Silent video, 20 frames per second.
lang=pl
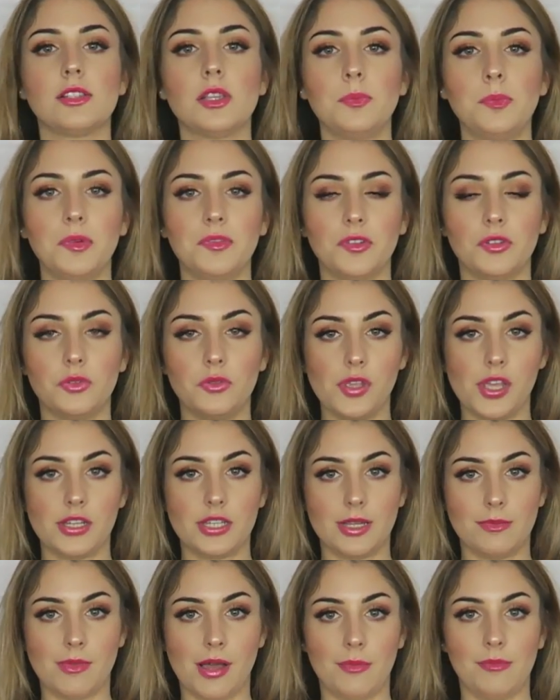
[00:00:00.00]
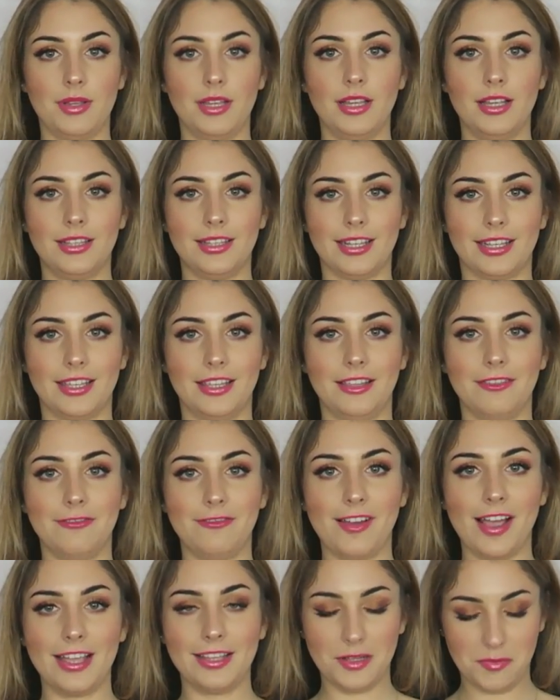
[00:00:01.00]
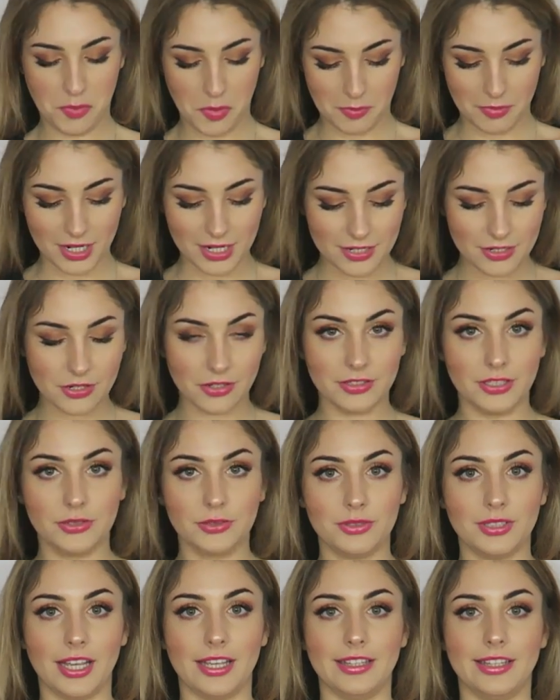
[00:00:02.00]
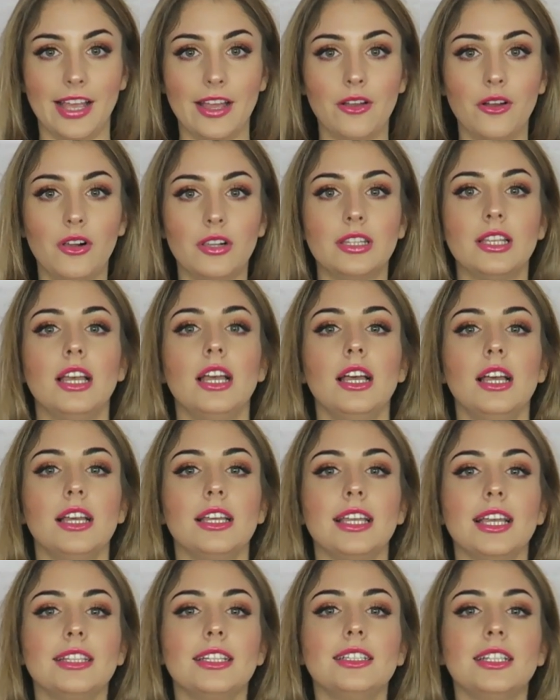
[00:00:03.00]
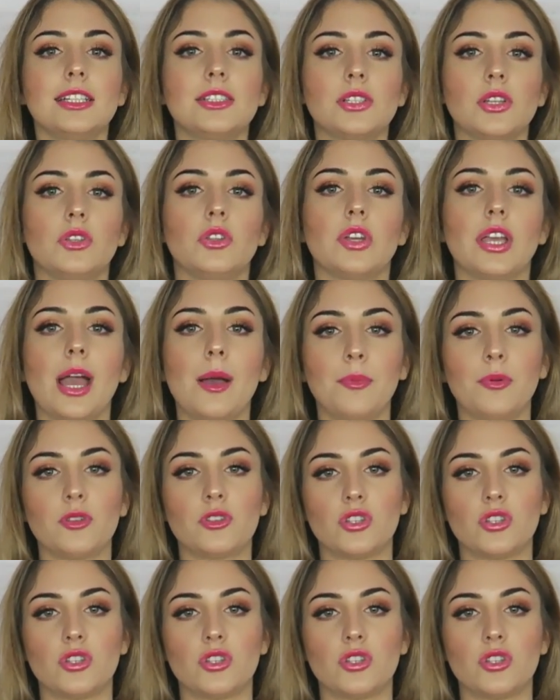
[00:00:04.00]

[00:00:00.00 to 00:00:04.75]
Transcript: co powoduje, że mamy taki fajny, pomarszczony tutaj dekolt. Jedynie co, no ja